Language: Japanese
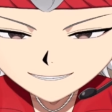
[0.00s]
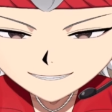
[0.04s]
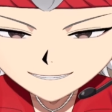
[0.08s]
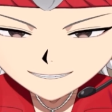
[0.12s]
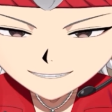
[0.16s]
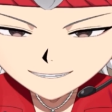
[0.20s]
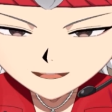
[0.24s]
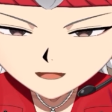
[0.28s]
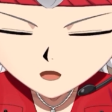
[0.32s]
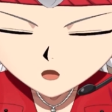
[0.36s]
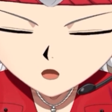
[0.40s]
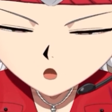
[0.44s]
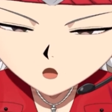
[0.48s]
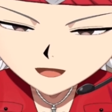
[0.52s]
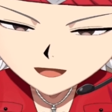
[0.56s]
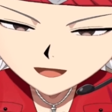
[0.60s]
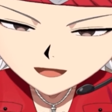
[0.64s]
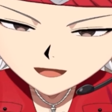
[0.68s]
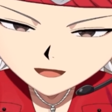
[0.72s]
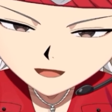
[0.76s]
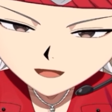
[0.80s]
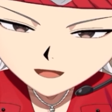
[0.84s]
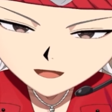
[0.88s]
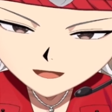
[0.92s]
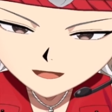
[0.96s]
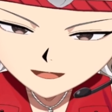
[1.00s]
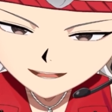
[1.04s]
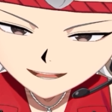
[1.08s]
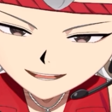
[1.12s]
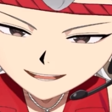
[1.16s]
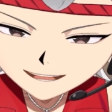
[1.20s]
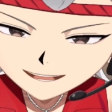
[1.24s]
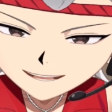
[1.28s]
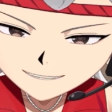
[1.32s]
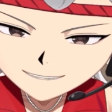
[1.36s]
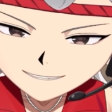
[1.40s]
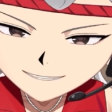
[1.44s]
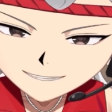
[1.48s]
丼、うん、を落とさない
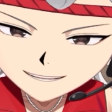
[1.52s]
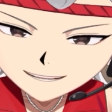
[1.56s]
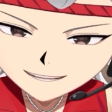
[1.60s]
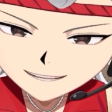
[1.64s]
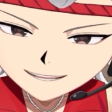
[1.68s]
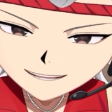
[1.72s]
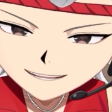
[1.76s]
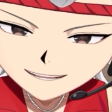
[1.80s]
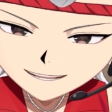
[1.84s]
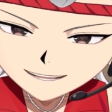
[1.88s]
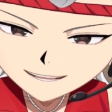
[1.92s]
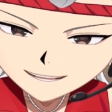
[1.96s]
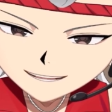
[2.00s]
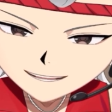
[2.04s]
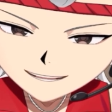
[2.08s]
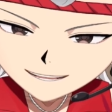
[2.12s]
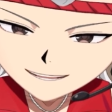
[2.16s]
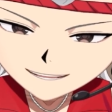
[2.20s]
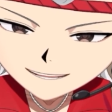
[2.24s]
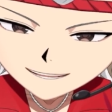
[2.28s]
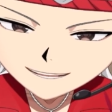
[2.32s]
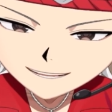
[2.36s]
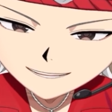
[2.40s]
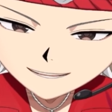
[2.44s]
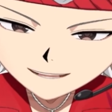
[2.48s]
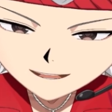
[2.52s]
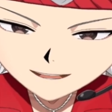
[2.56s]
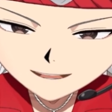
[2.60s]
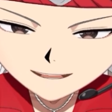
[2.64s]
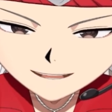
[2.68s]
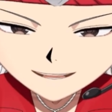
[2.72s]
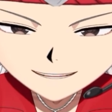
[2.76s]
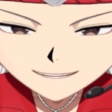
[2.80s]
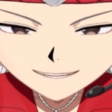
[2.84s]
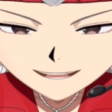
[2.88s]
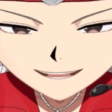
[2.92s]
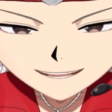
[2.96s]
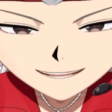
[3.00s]
ようにね気を
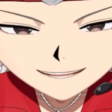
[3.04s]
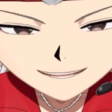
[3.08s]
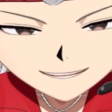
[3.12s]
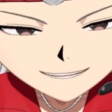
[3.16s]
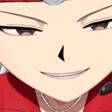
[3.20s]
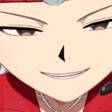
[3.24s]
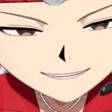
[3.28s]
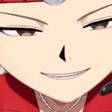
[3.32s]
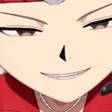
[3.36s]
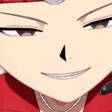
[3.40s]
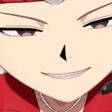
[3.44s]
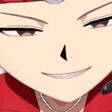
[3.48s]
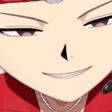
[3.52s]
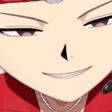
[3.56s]
つけていただきたい